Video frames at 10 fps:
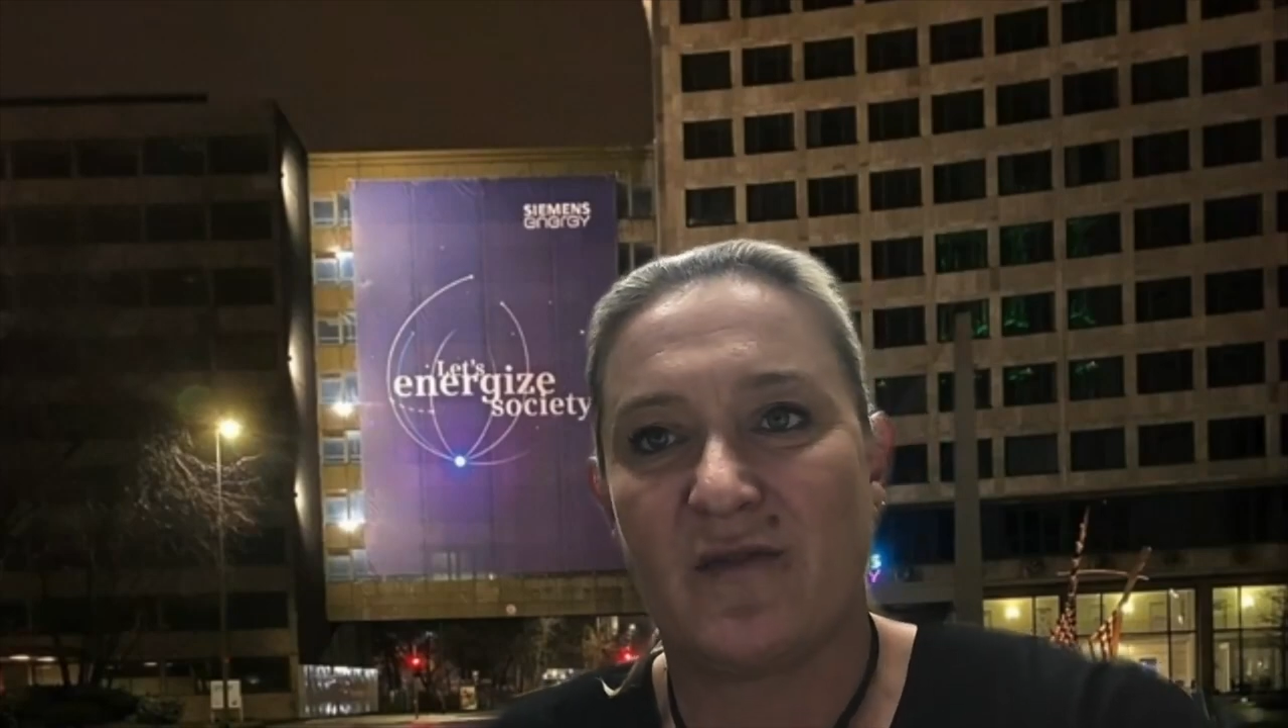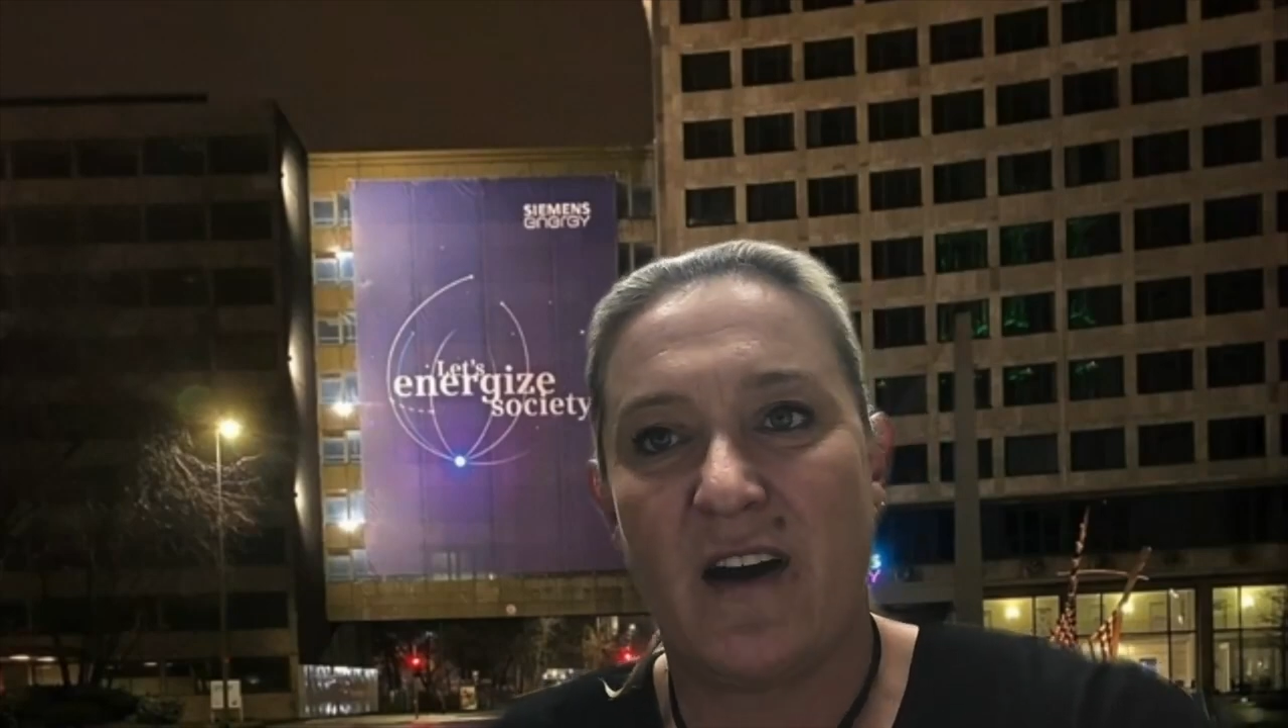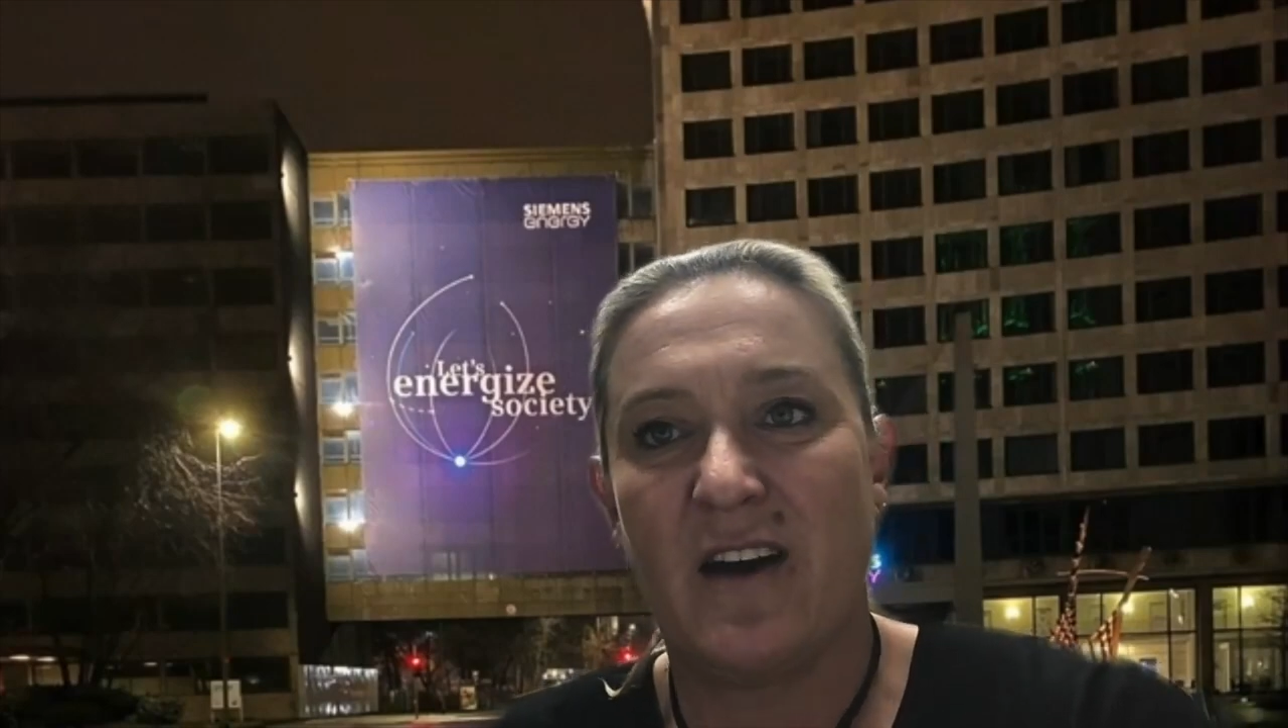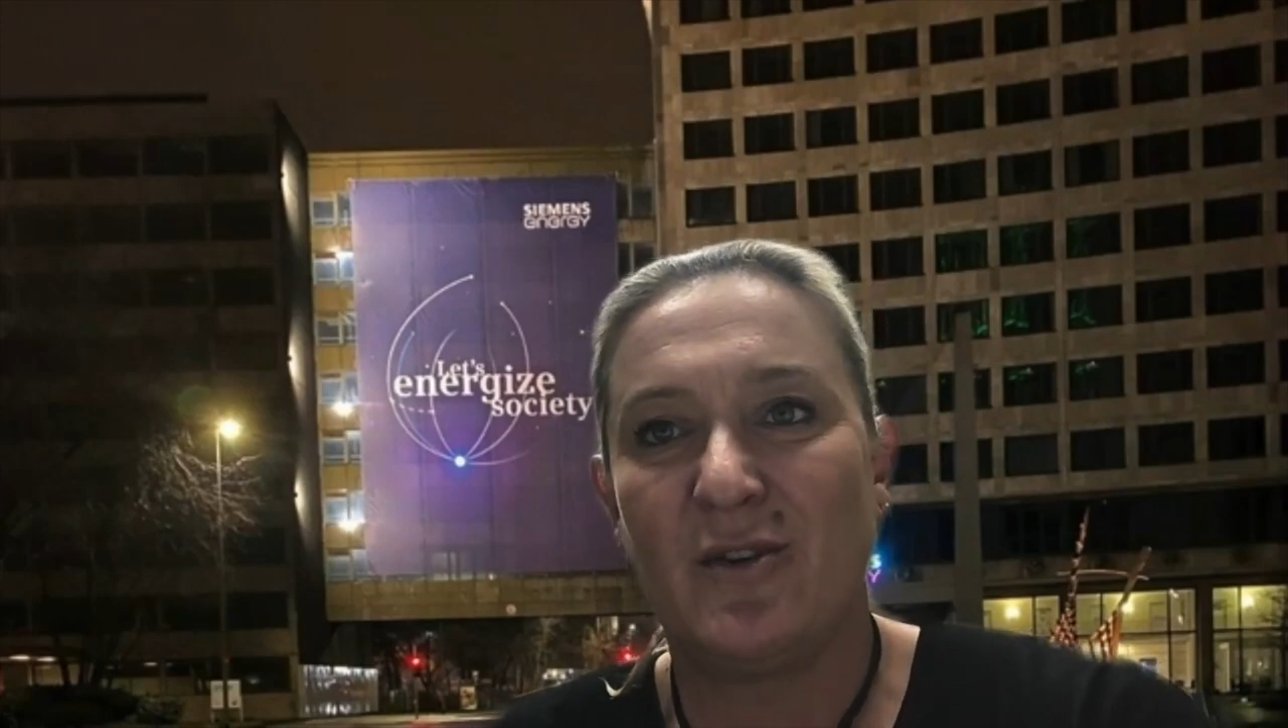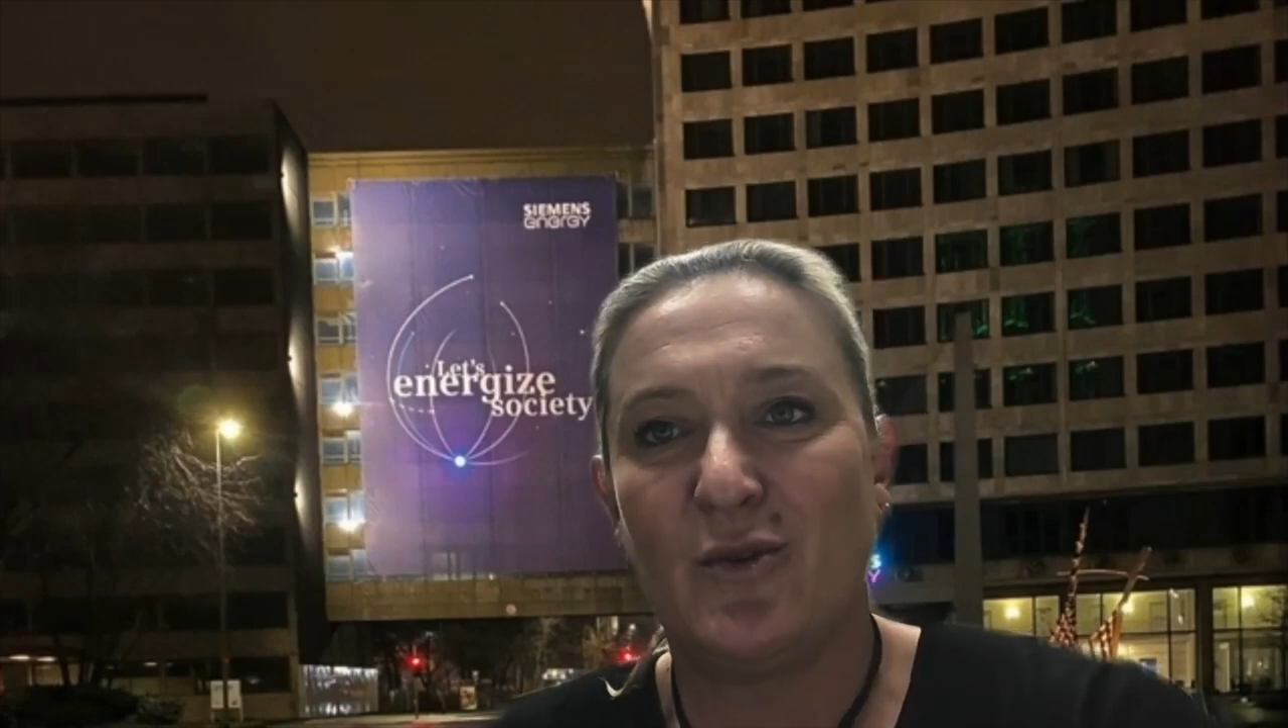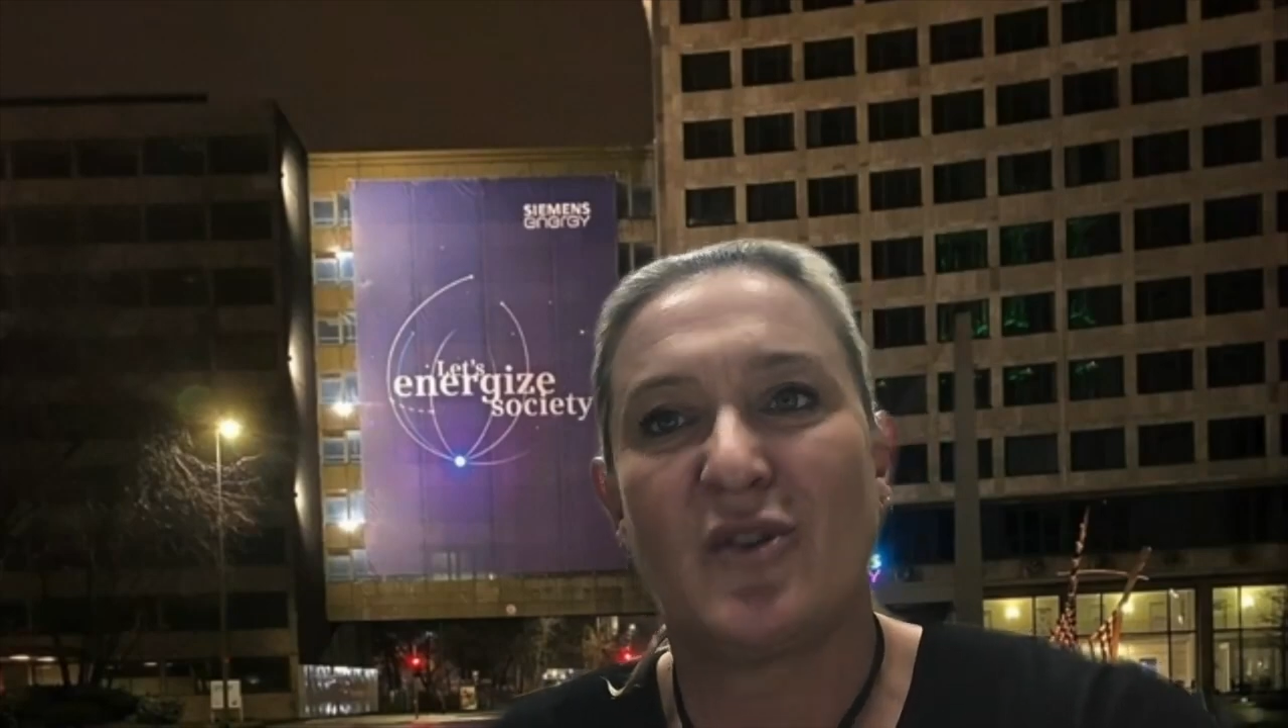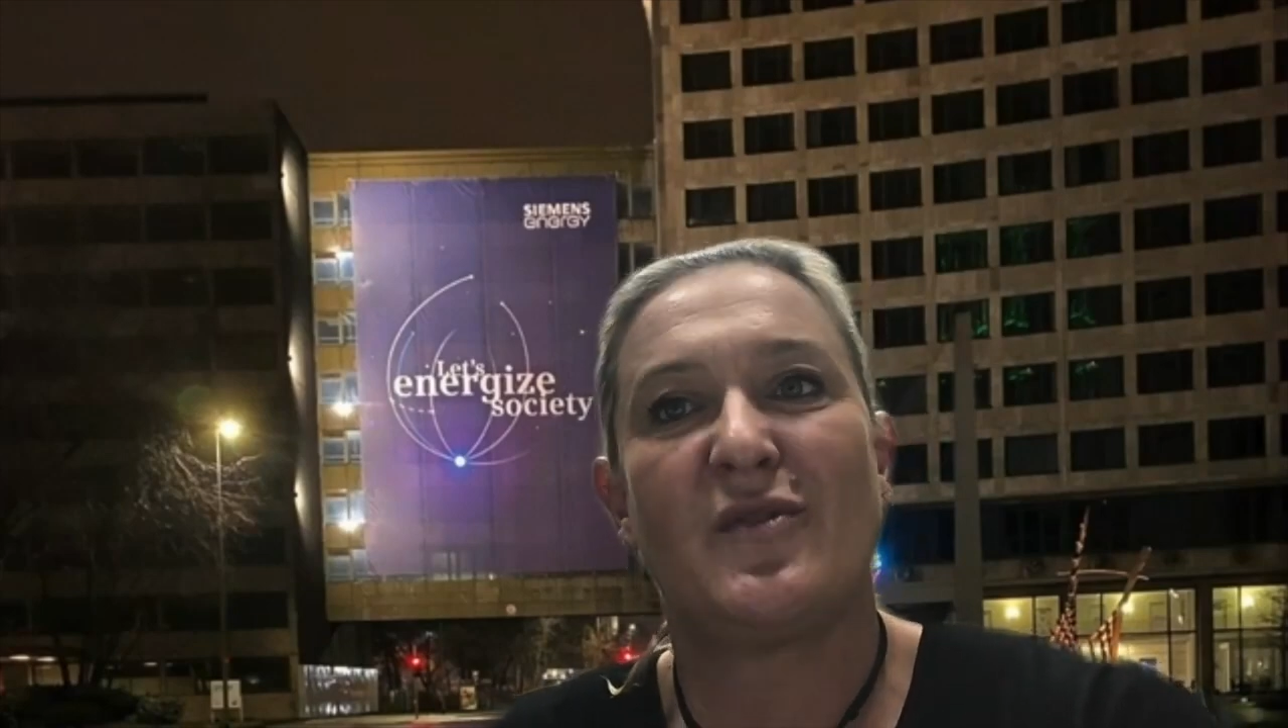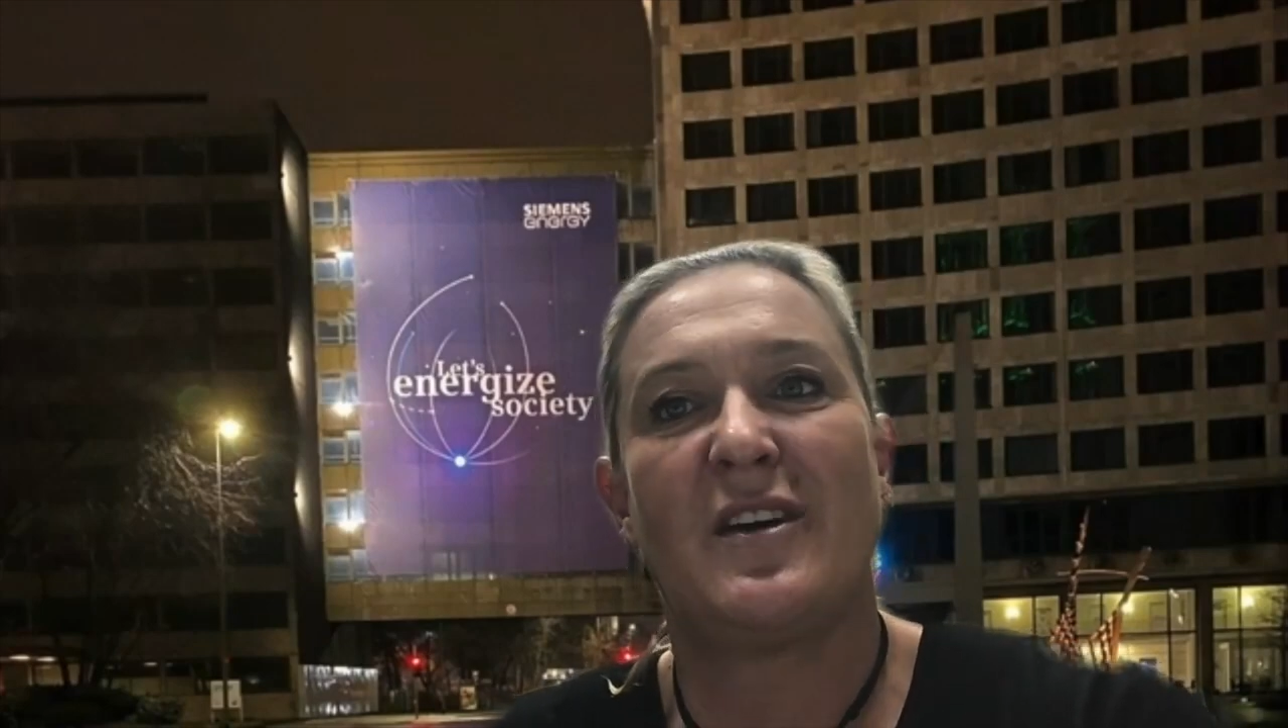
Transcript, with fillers: waren und es